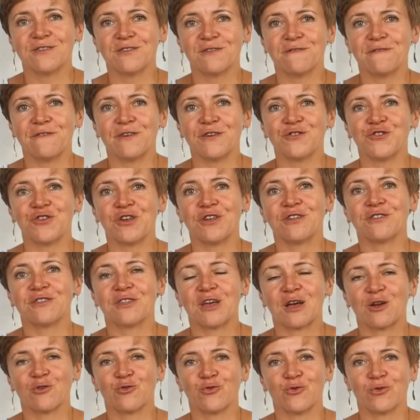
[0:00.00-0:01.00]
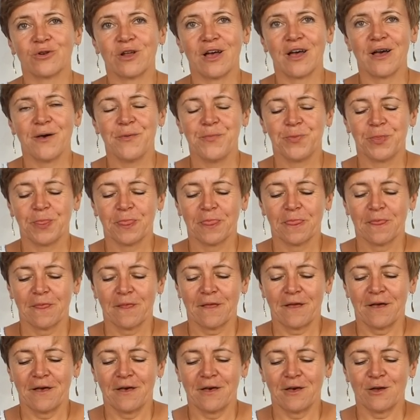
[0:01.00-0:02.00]
zwierzęta, które,
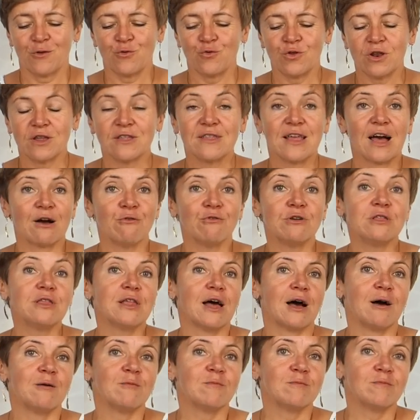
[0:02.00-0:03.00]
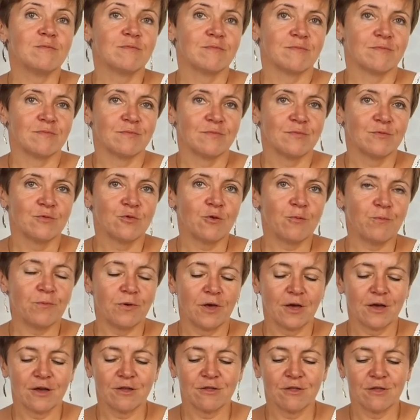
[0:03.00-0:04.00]
e, które dały nam to
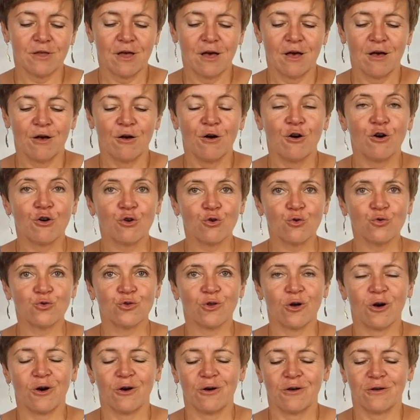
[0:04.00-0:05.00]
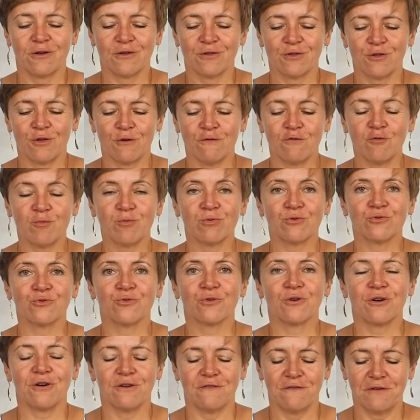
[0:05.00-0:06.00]
piękne runo do
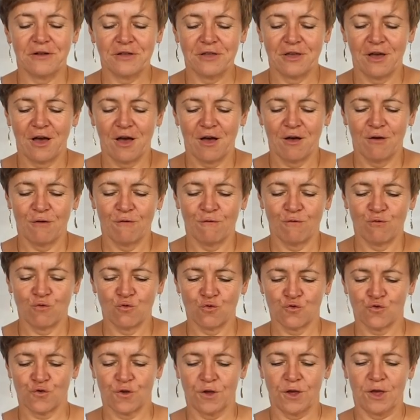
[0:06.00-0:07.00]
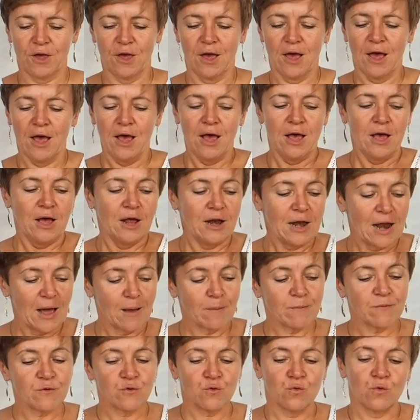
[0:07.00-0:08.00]
wyprodukowania włóczki.
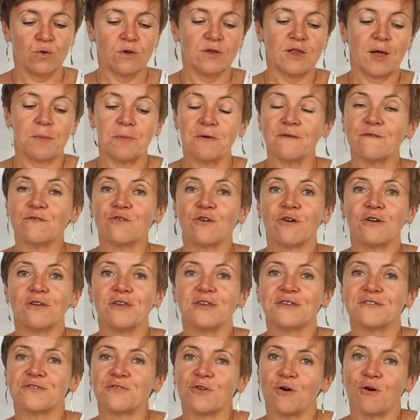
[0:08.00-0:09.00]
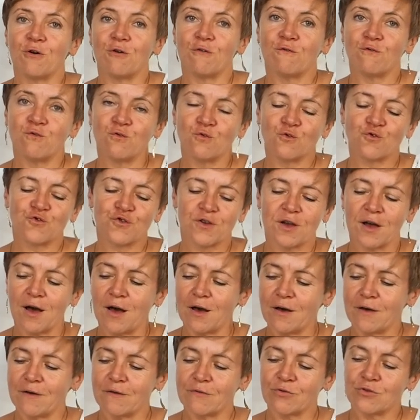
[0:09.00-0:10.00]
Lampsul. Na pewno jest to
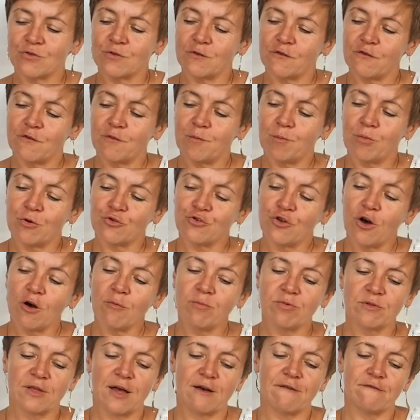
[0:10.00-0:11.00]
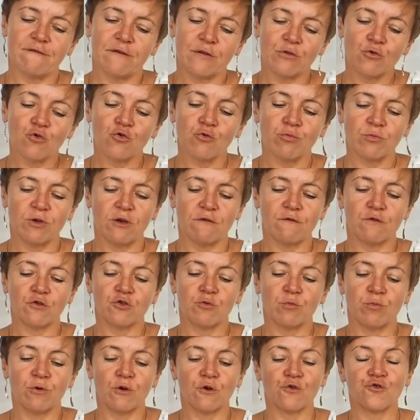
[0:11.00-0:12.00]
włóczka e, podobna według mnie w
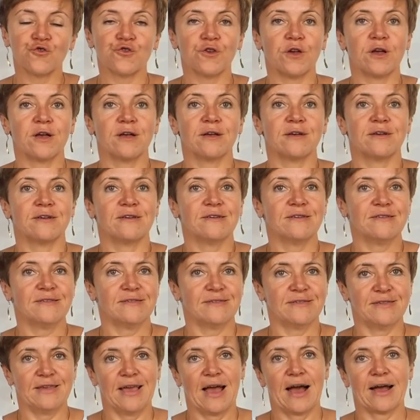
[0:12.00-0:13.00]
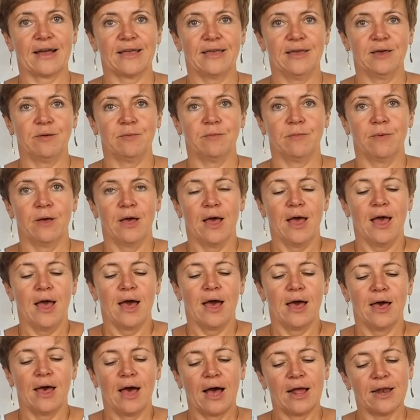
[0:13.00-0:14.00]
odbiorze e, z jakiem,
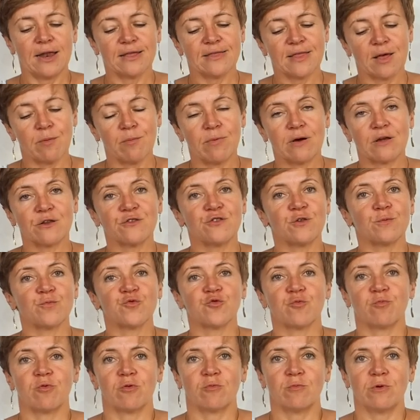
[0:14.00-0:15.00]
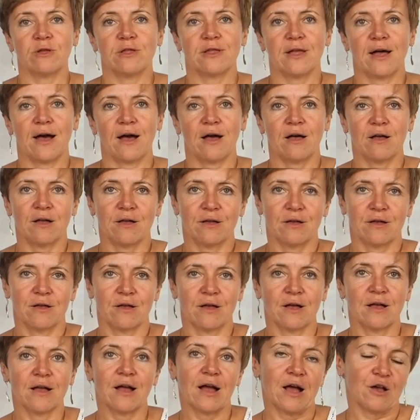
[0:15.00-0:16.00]
ale ta bardziej przypomina
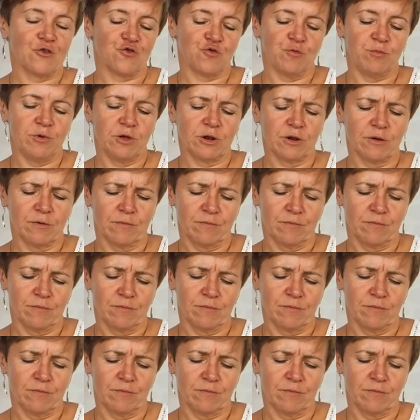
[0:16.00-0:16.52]
kaszmir.